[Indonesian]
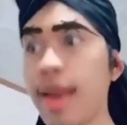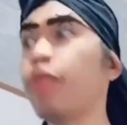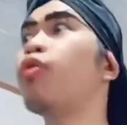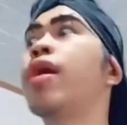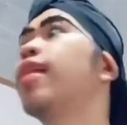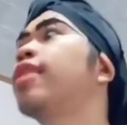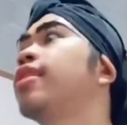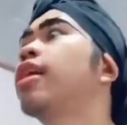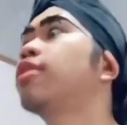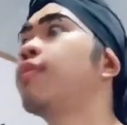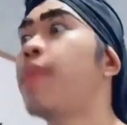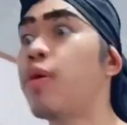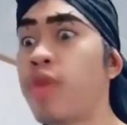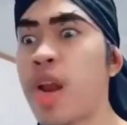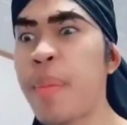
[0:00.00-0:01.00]
Lihat tuh anak tetangga
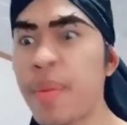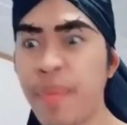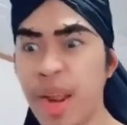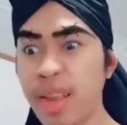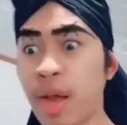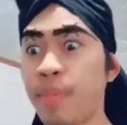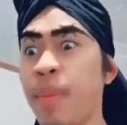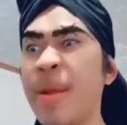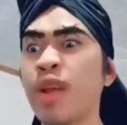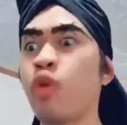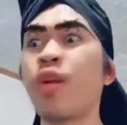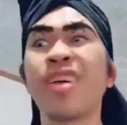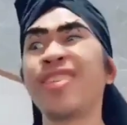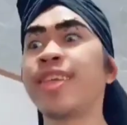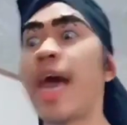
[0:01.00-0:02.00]
sebelah udah dapat berikat beban
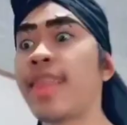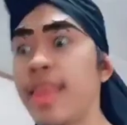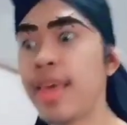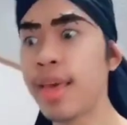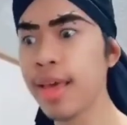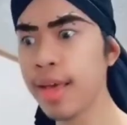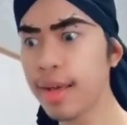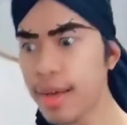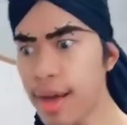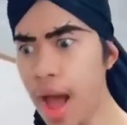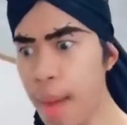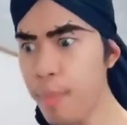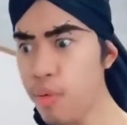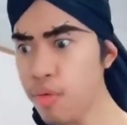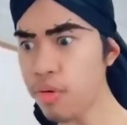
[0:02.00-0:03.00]
keluarga sejati.
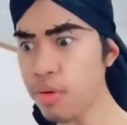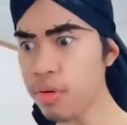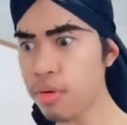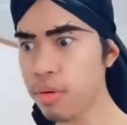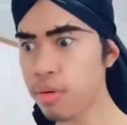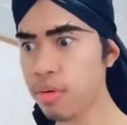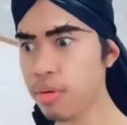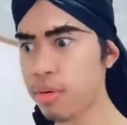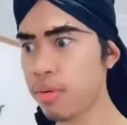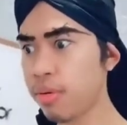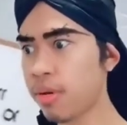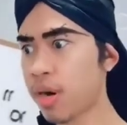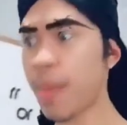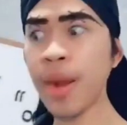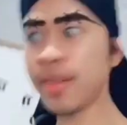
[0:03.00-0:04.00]
Kamu
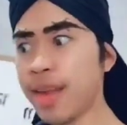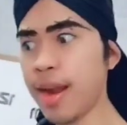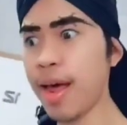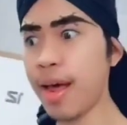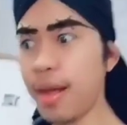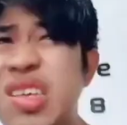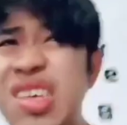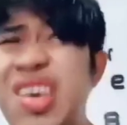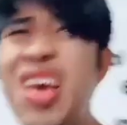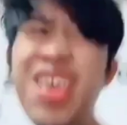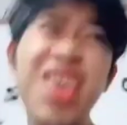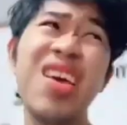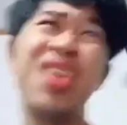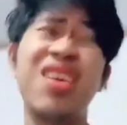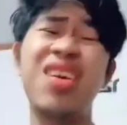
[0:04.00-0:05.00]
rebahan sana. Iya,
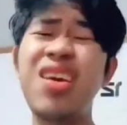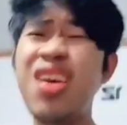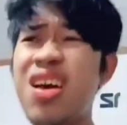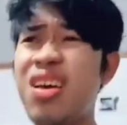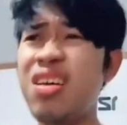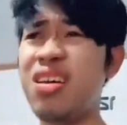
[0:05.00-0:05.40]
iya, iya, iya.